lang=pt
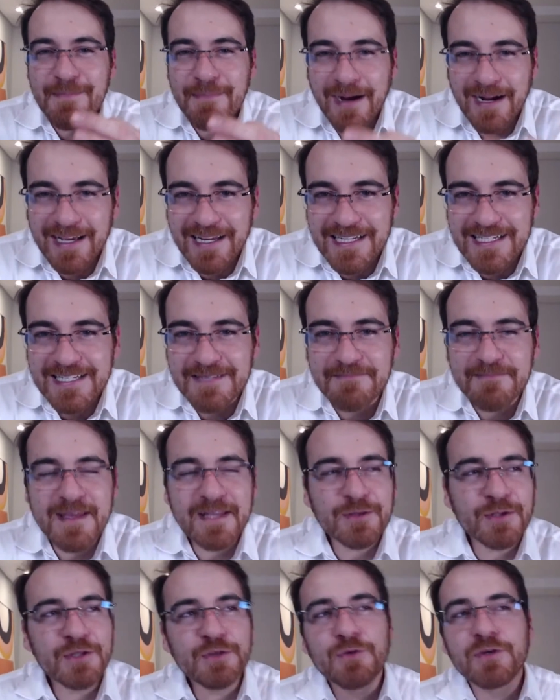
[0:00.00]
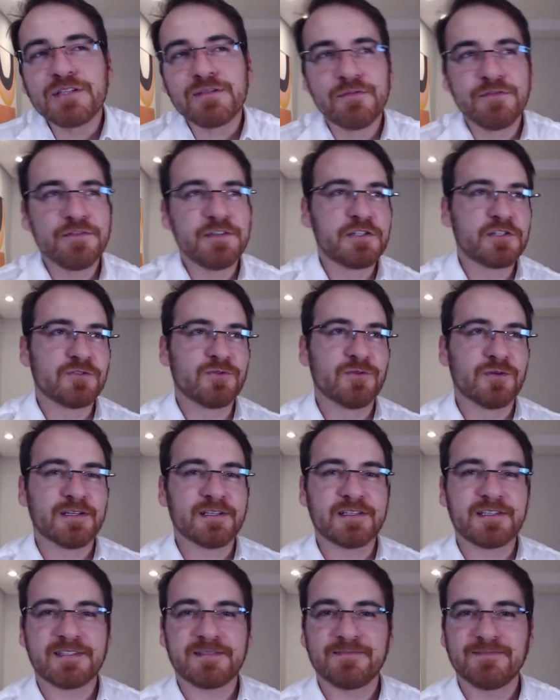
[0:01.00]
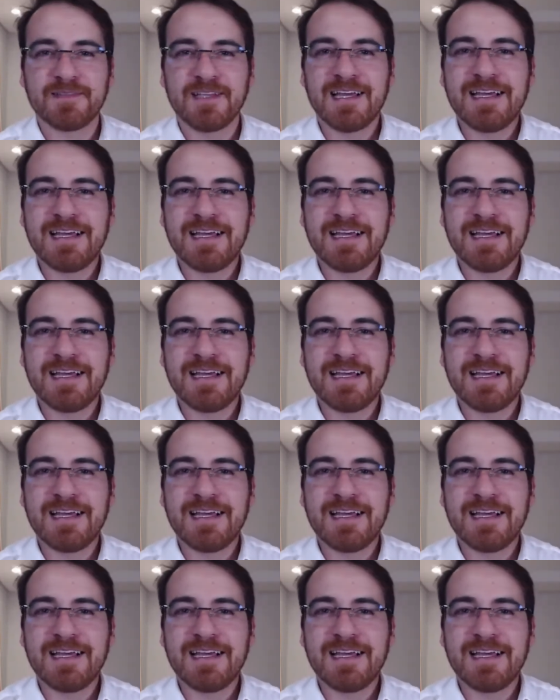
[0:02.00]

emagrecimento em 2022.